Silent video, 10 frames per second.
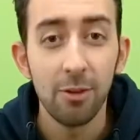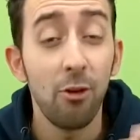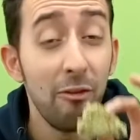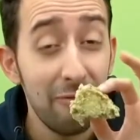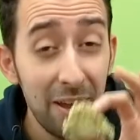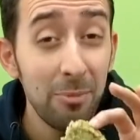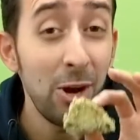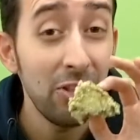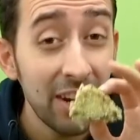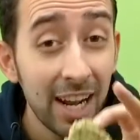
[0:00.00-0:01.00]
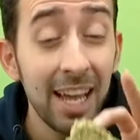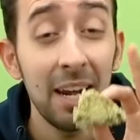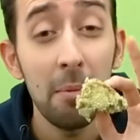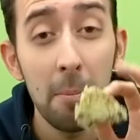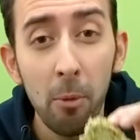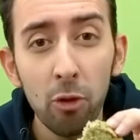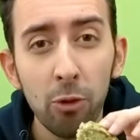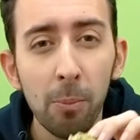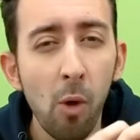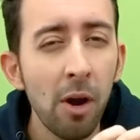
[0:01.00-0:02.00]
Confermo inoltre che la crema è
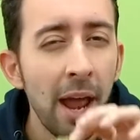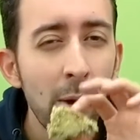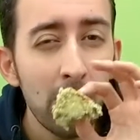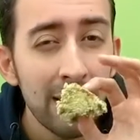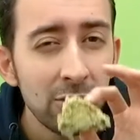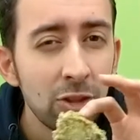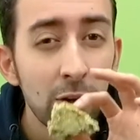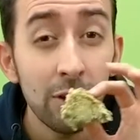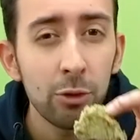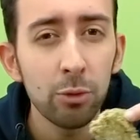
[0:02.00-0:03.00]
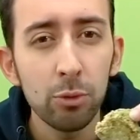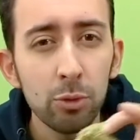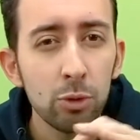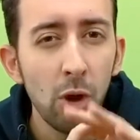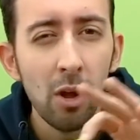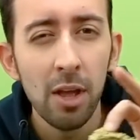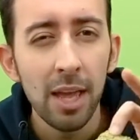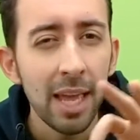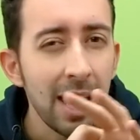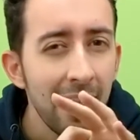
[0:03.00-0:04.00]
molto buona, ha un leggero retrogusto
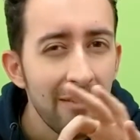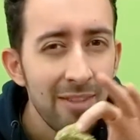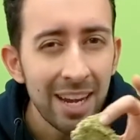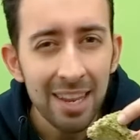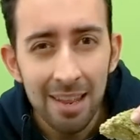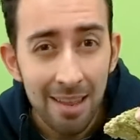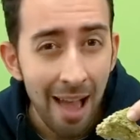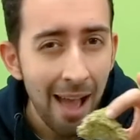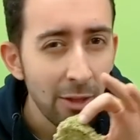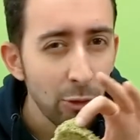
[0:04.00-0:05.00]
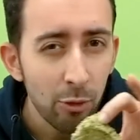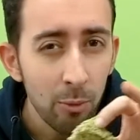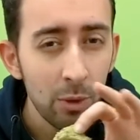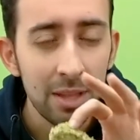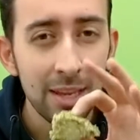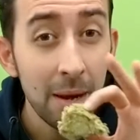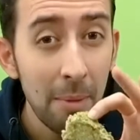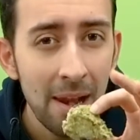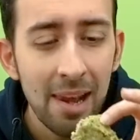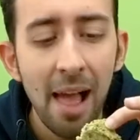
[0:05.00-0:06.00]
eh, vanigliato, comunque di
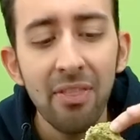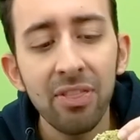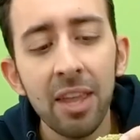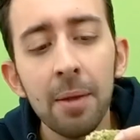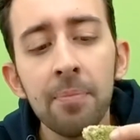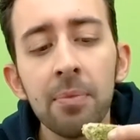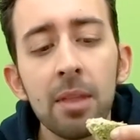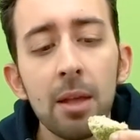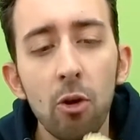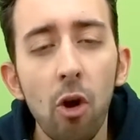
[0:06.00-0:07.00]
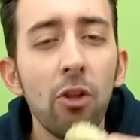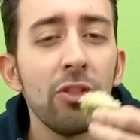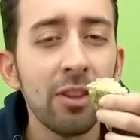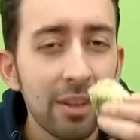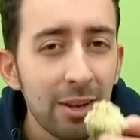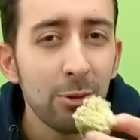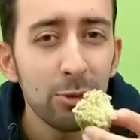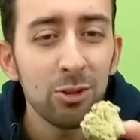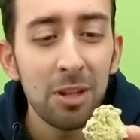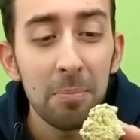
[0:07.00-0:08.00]
crema al latte con il
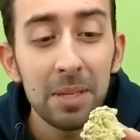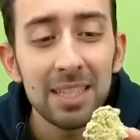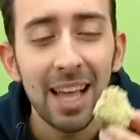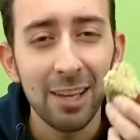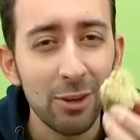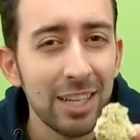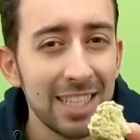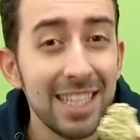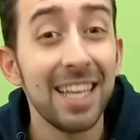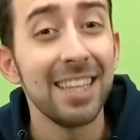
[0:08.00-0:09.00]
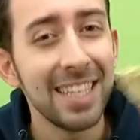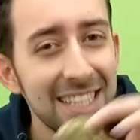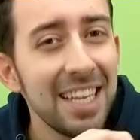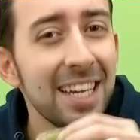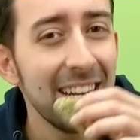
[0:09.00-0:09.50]
gusto del pistacchio che si sente sia